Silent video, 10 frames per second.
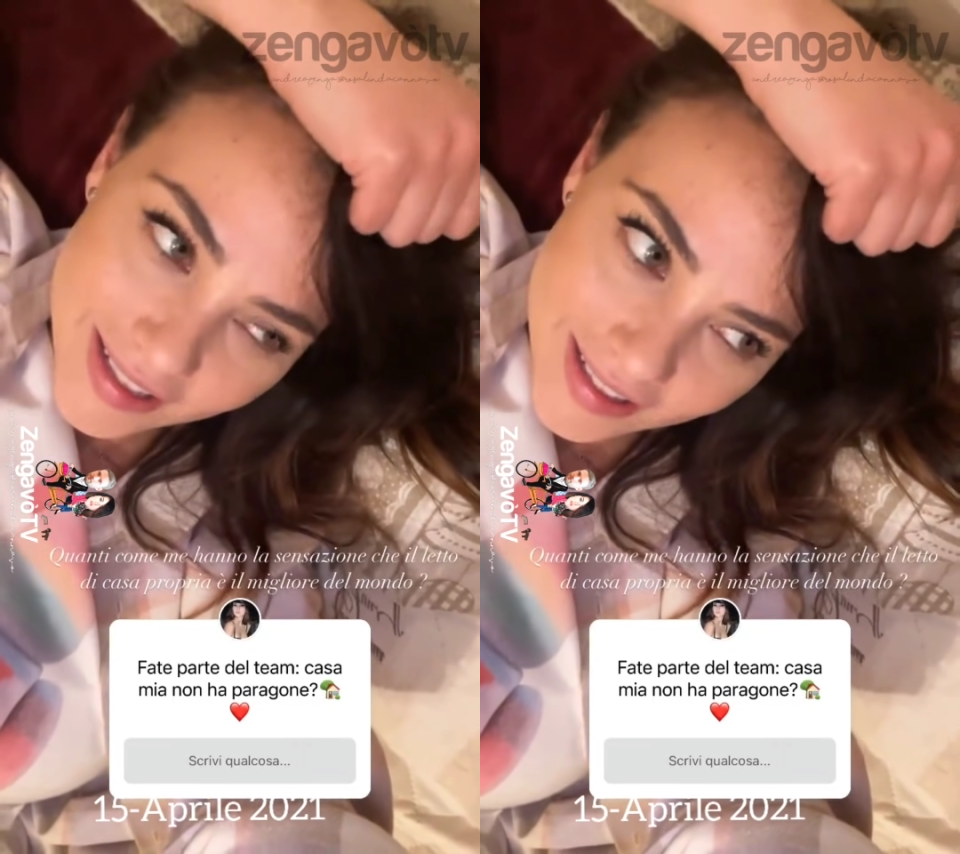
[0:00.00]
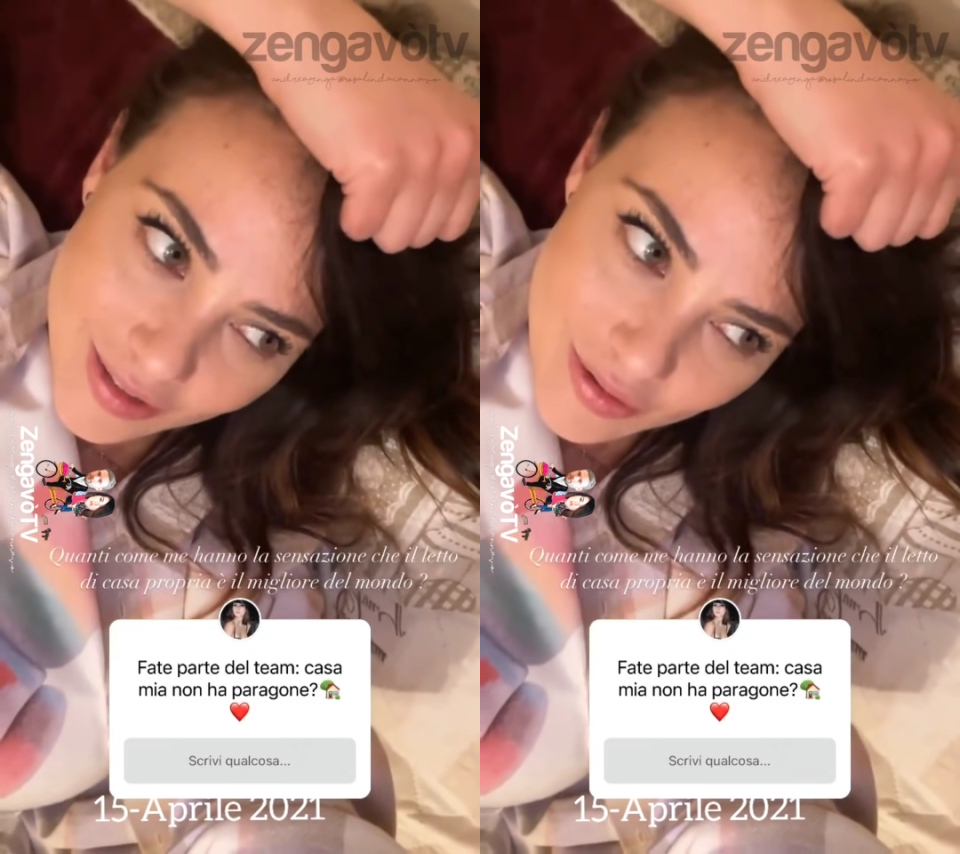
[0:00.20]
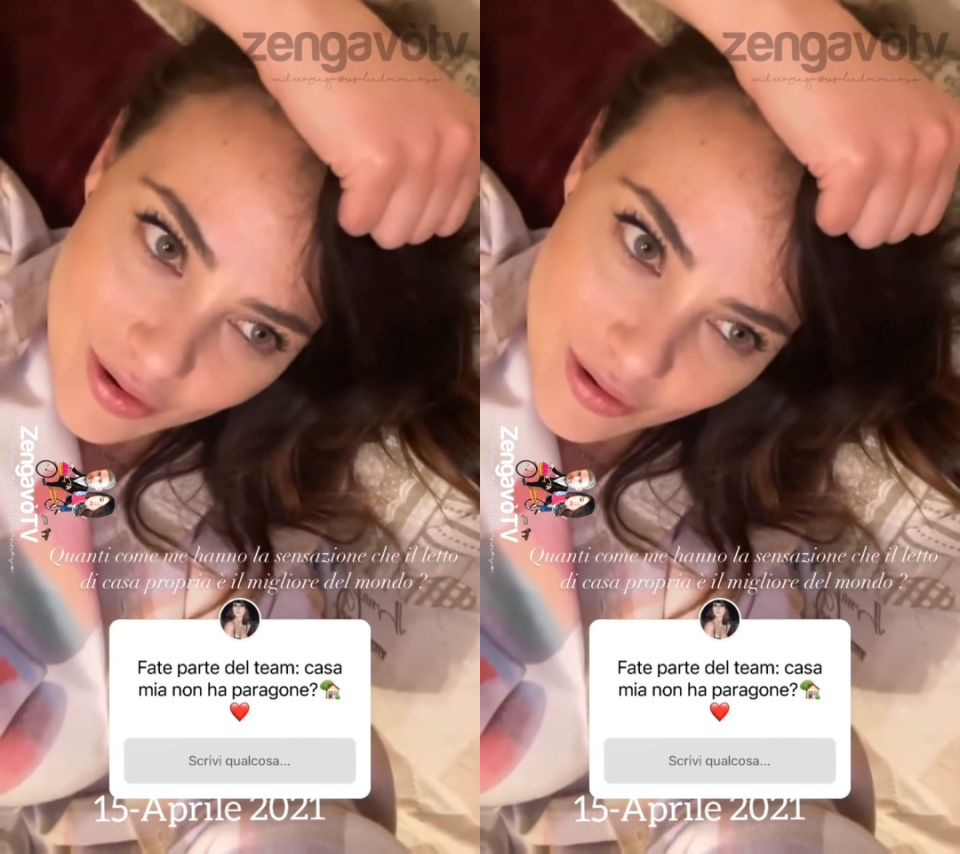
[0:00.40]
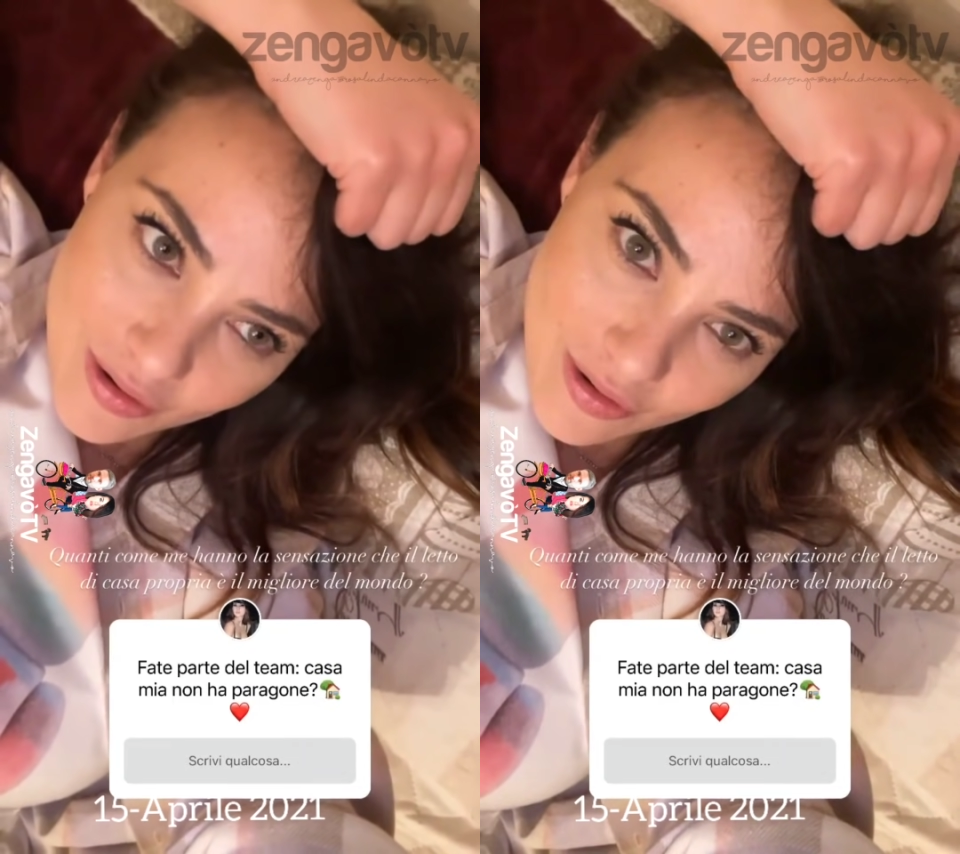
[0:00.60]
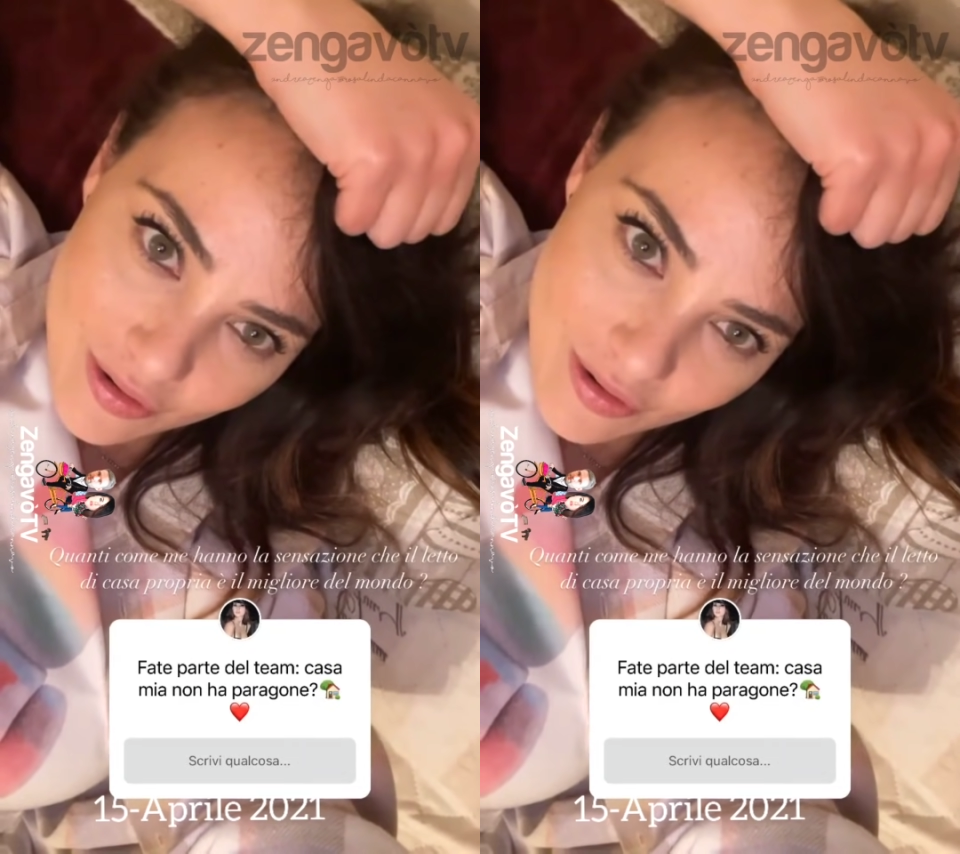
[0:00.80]

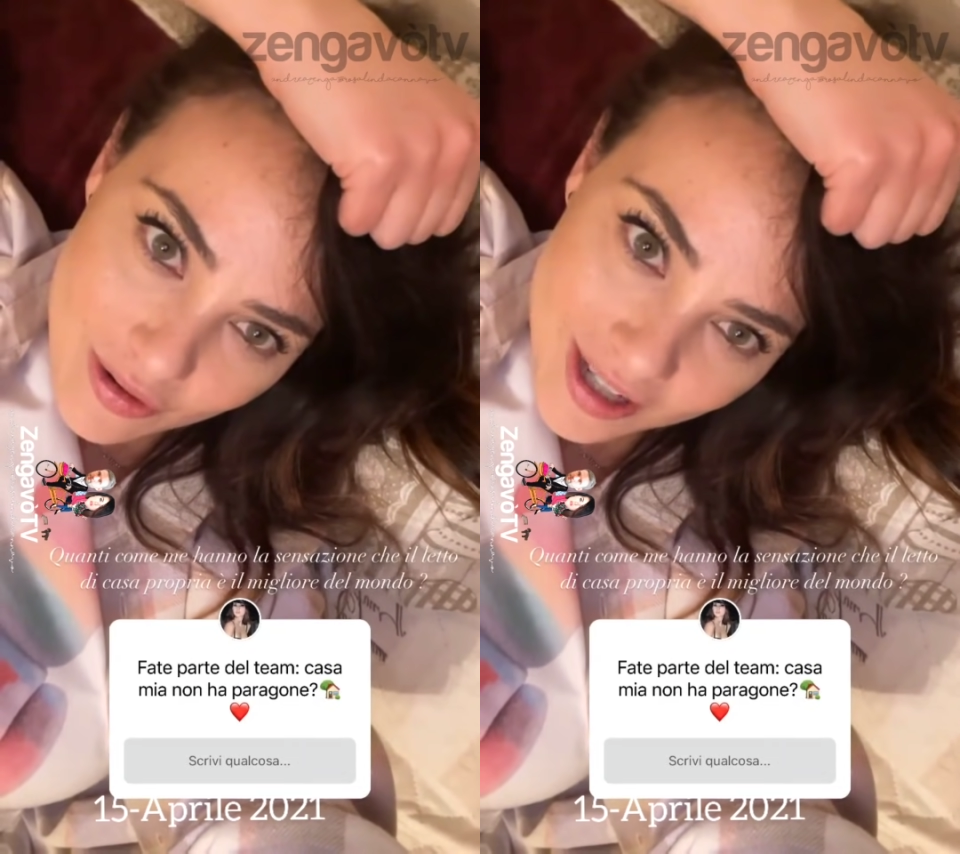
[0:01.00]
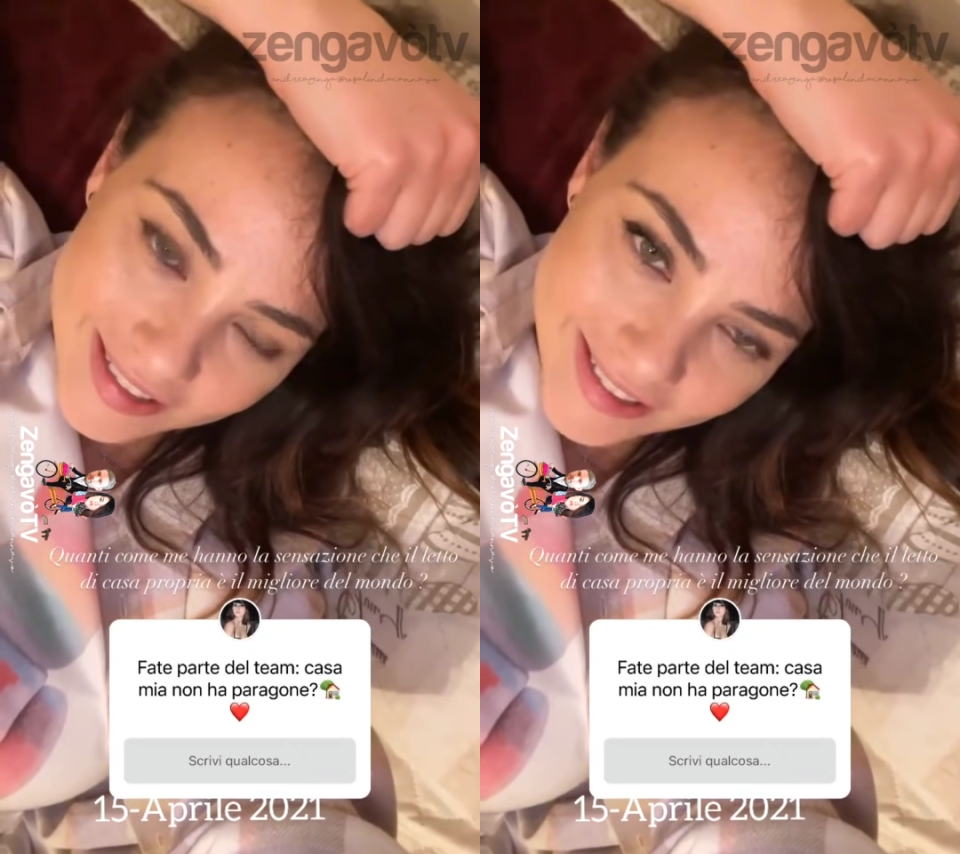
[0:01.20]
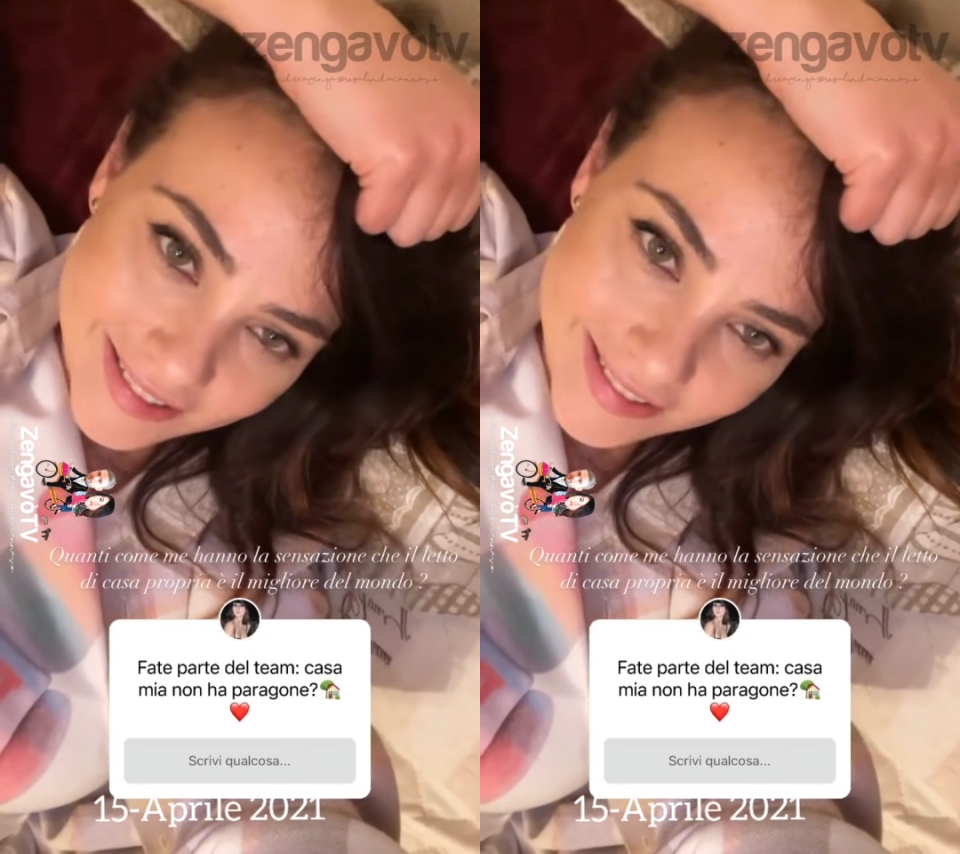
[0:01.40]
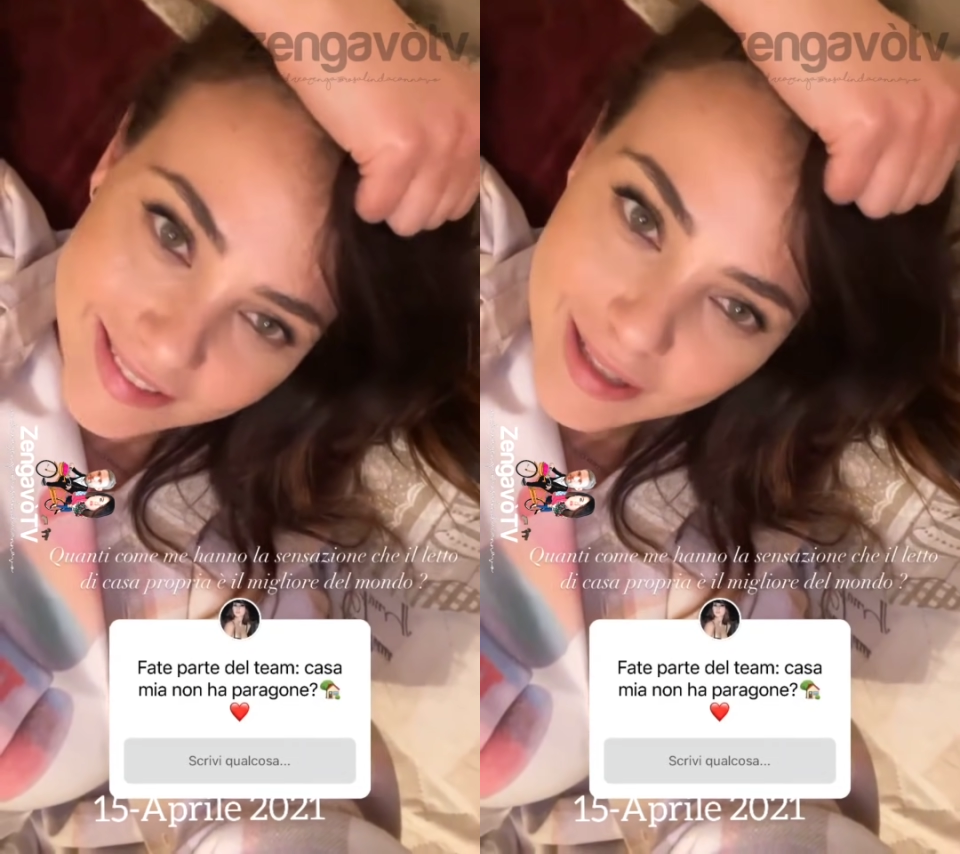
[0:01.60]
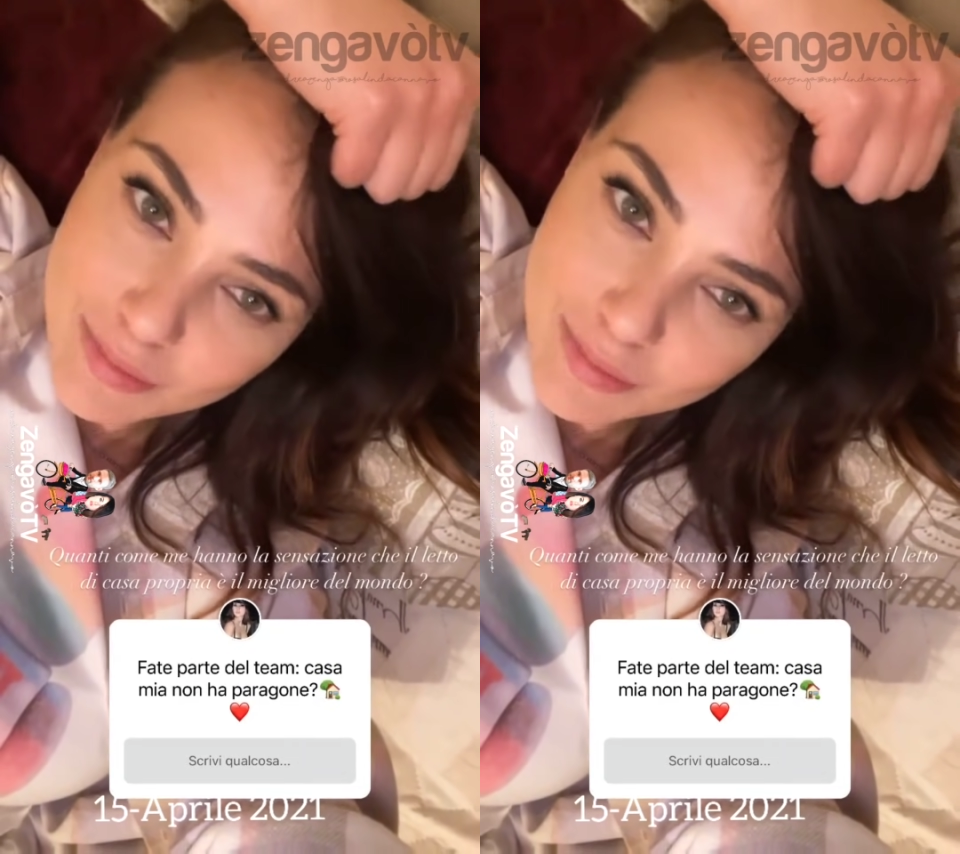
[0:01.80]
Io il